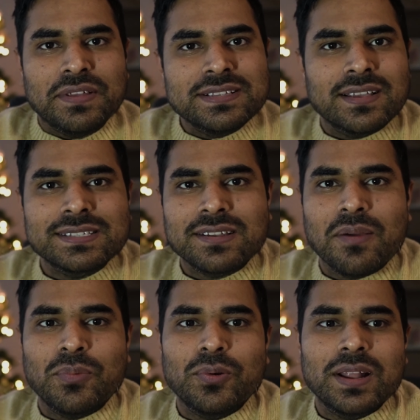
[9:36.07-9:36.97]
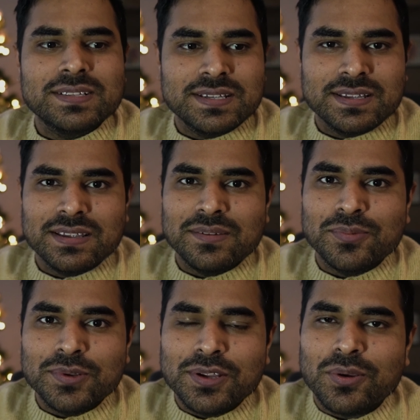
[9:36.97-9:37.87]
वीज़ा स्टाम्प होना चाहिए
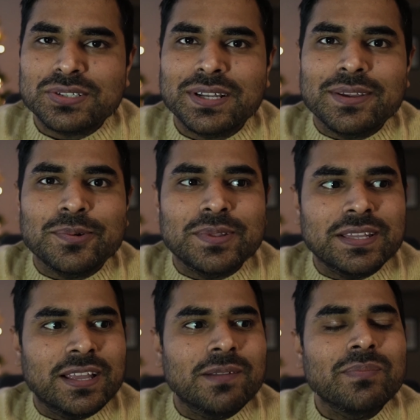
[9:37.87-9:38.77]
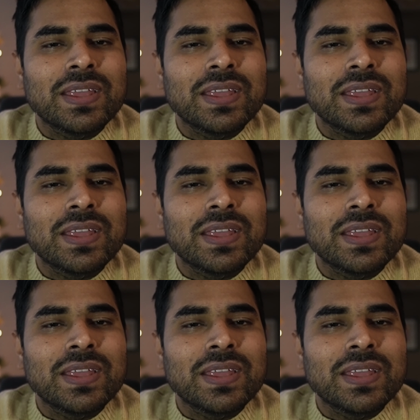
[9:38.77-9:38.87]
पूरी क्वेश्चनिंग होती है